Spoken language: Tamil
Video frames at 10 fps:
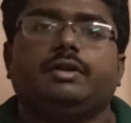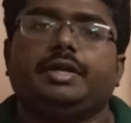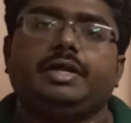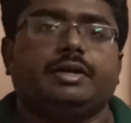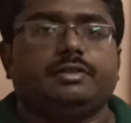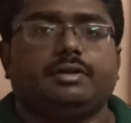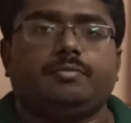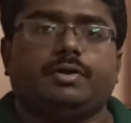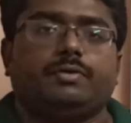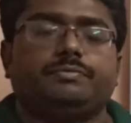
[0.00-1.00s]
ரீடிங் எடுத்துருக்க
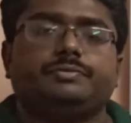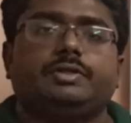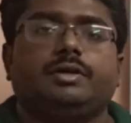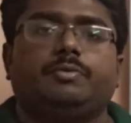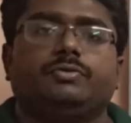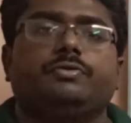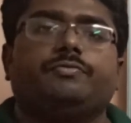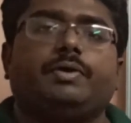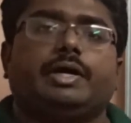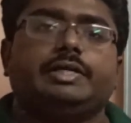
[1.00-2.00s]
மாட்டோம் நம்ம வந்து ஒரு
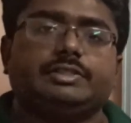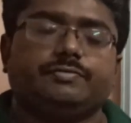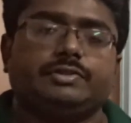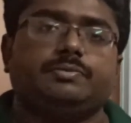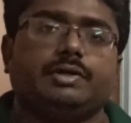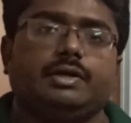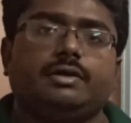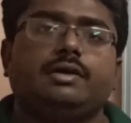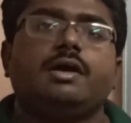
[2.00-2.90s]
பாயிண்ட்ஸை ஃபிக்ஸ் பண்ணிவிட்டு